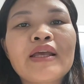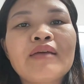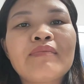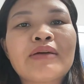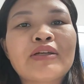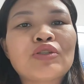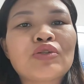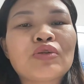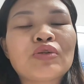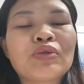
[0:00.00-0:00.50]

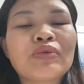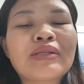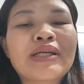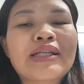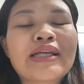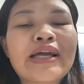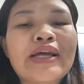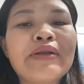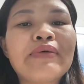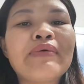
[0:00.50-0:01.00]
mặc dù chúng ta
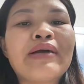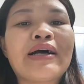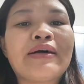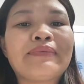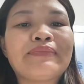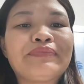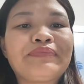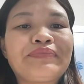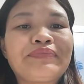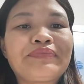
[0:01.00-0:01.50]
thấy đúng không
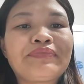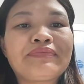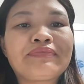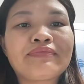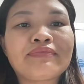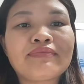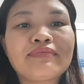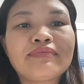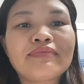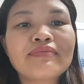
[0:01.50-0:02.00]
ạ
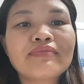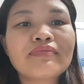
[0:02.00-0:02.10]
ừ.